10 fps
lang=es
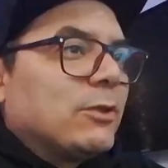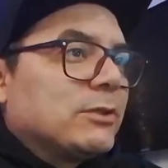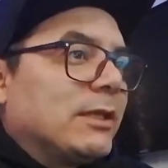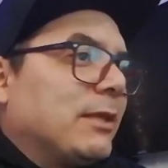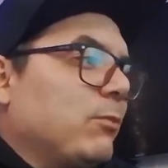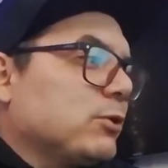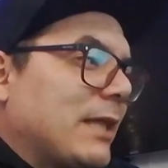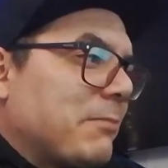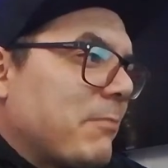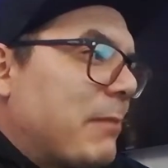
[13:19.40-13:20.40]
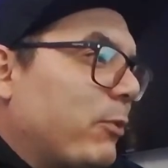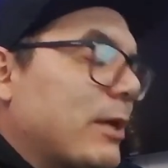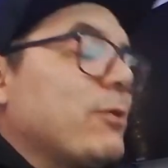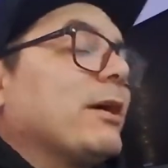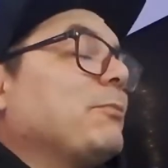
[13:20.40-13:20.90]
que nos sentimos tan mal
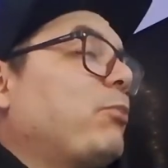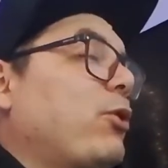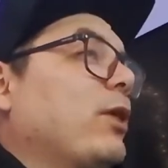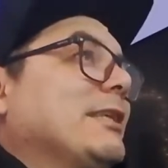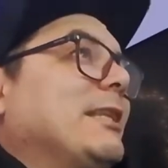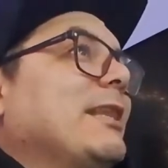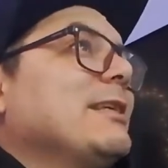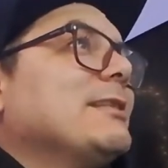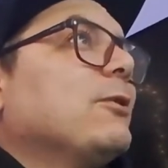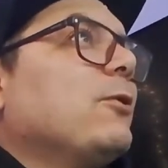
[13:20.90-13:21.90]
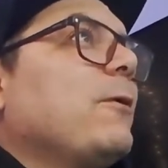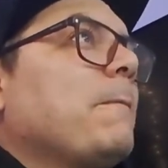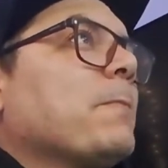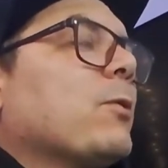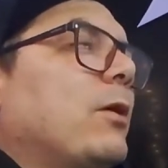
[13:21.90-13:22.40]
porque lo, por lo que están diciendo,
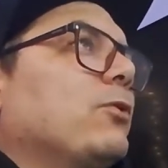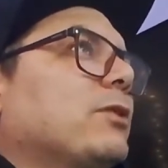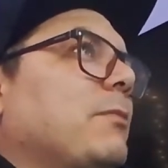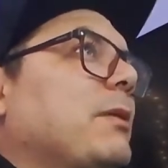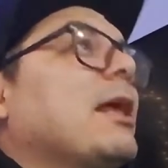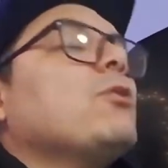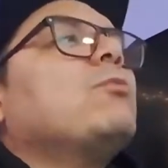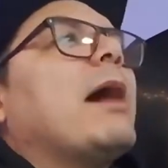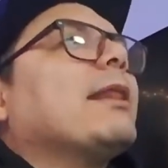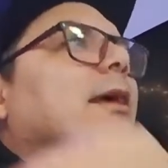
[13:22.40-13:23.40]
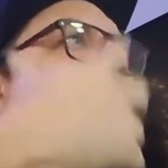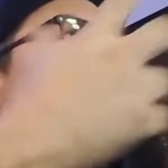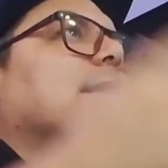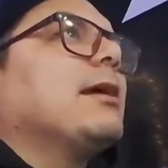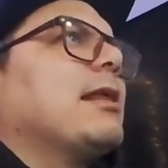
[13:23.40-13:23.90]
cuando también hay un mar de
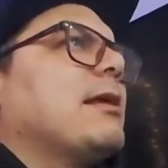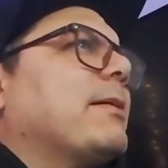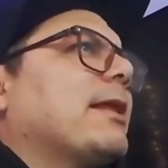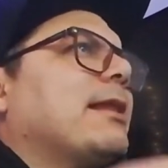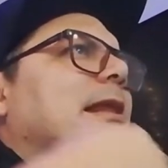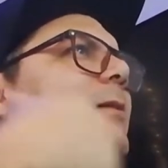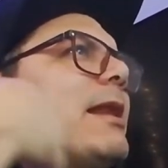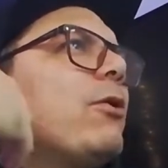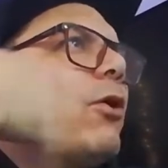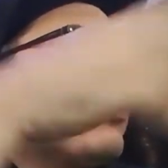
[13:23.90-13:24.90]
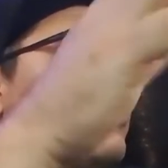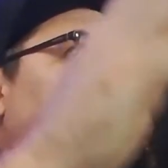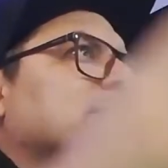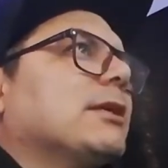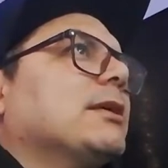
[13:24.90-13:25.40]
gente que de verdad le vale gorro
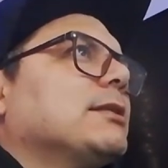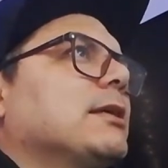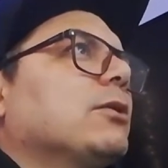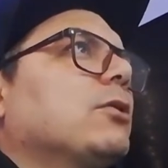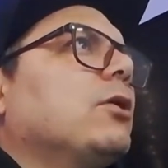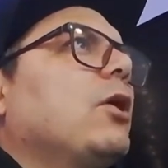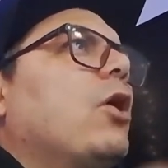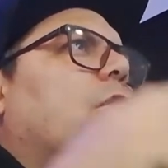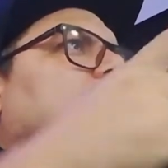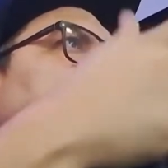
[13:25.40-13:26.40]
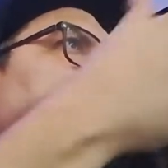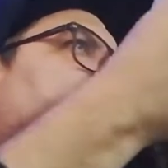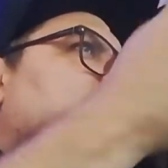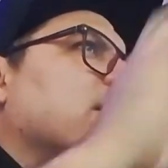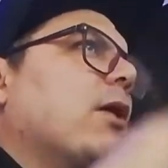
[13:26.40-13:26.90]
lo que estás haciendo o te
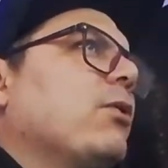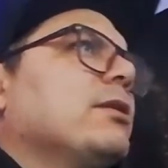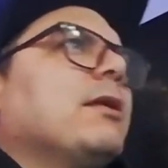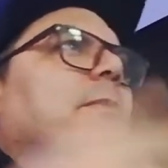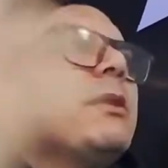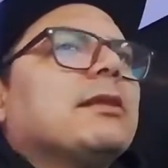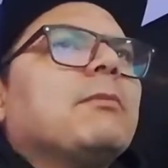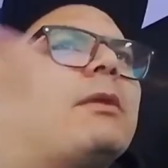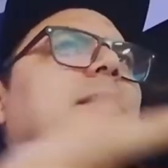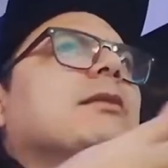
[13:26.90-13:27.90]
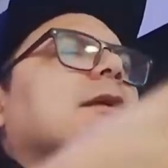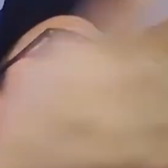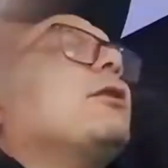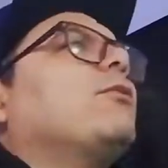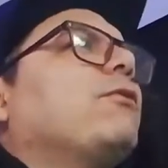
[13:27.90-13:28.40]
apoya o independientemente de
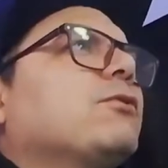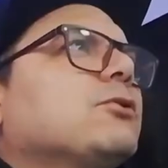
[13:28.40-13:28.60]
entiende cómo